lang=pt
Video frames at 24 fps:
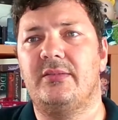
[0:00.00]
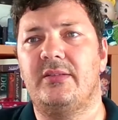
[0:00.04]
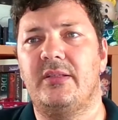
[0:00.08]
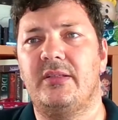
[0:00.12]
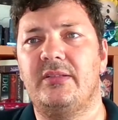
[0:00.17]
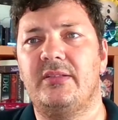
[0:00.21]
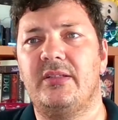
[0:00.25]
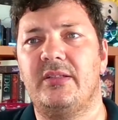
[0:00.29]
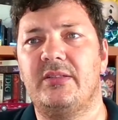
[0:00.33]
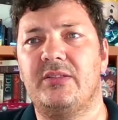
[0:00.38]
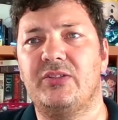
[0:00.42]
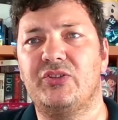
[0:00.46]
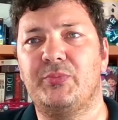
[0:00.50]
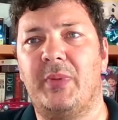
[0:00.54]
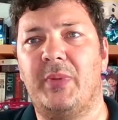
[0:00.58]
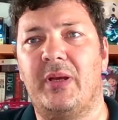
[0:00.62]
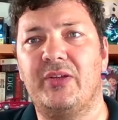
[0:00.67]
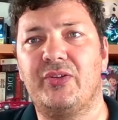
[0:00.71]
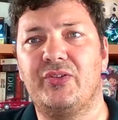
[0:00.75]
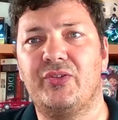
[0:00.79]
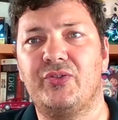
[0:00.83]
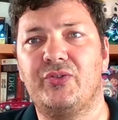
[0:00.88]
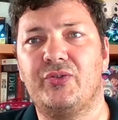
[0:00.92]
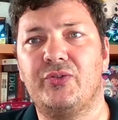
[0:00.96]
tem tantas
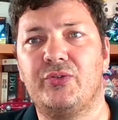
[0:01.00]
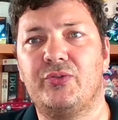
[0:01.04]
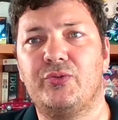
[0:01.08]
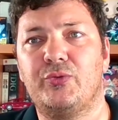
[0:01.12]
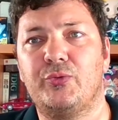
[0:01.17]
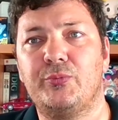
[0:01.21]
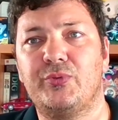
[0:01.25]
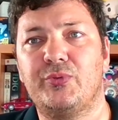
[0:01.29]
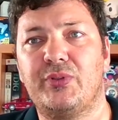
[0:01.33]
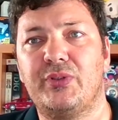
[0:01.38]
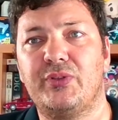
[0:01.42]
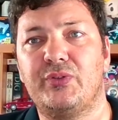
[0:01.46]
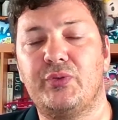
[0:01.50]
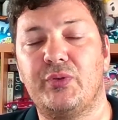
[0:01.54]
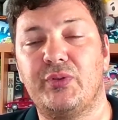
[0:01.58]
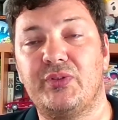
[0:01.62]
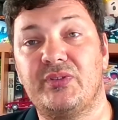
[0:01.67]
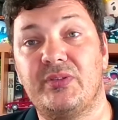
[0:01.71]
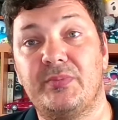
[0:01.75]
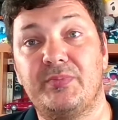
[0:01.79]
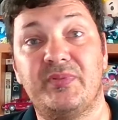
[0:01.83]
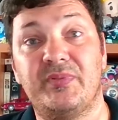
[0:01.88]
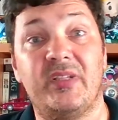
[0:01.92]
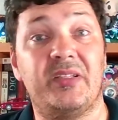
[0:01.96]
baixas de
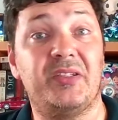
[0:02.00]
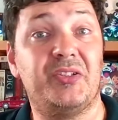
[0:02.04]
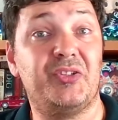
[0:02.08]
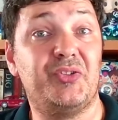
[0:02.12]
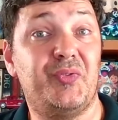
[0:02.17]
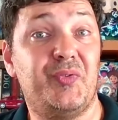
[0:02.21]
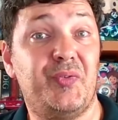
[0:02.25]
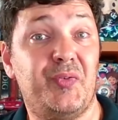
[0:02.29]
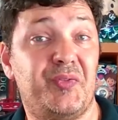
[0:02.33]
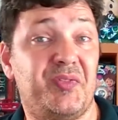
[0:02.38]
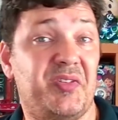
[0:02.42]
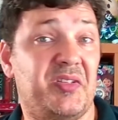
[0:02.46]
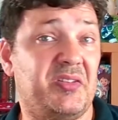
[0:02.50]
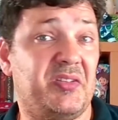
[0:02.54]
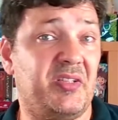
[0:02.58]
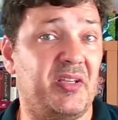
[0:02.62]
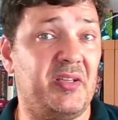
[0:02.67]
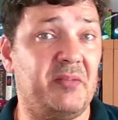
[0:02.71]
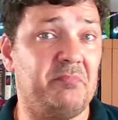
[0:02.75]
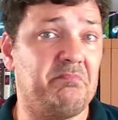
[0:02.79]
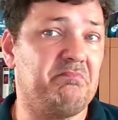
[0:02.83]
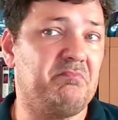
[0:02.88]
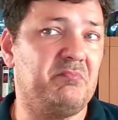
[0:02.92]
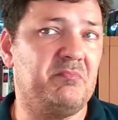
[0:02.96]
subscrições, apesar das views
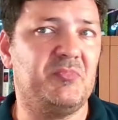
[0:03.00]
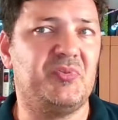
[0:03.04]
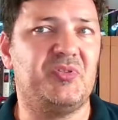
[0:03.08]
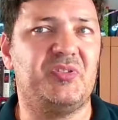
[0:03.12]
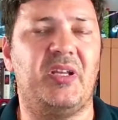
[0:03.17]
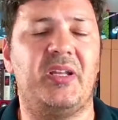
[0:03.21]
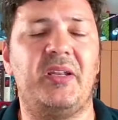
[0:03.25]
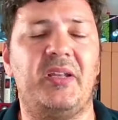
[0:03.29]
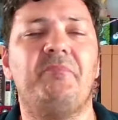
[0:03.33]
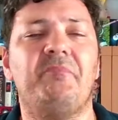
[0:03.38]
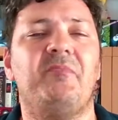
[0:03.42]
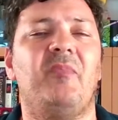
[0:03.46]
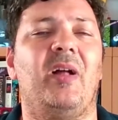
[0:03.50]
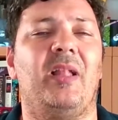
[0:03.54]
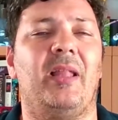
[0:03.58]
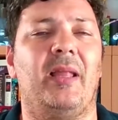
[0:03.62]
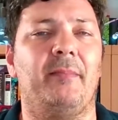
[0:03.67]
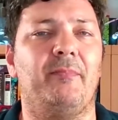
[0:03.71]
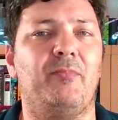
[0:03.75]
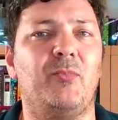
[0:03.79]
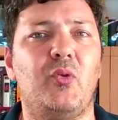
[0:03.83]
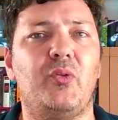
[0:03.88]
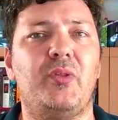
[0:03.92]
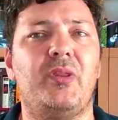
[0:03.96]
até estarem,
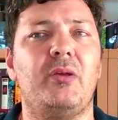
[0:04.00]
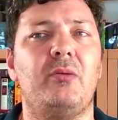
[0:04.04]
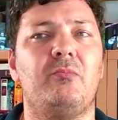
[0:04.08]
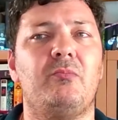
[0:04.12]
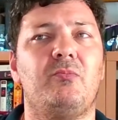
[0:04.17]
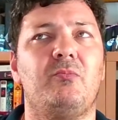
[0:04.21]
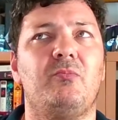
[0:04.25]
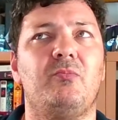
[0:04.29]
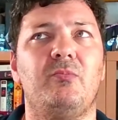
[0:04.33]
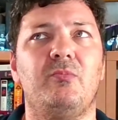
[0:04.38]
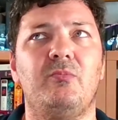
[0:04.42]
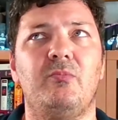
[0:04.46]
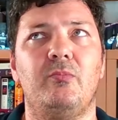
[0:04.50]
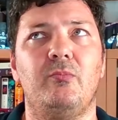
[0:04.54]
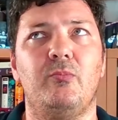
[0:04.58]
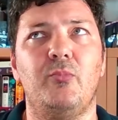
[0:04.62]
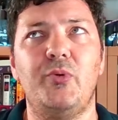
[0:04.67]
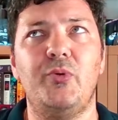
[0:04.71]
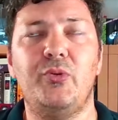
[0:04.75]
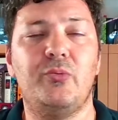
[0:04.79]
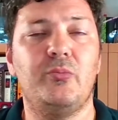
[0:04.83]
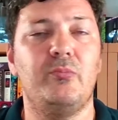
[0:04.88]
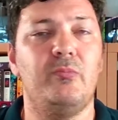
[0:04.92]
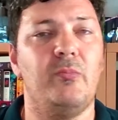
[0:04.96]
lá, não digo
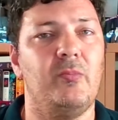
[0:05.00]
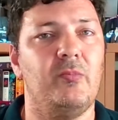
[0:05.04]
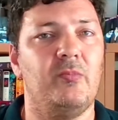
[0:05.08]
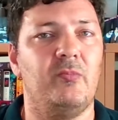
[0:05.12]
muito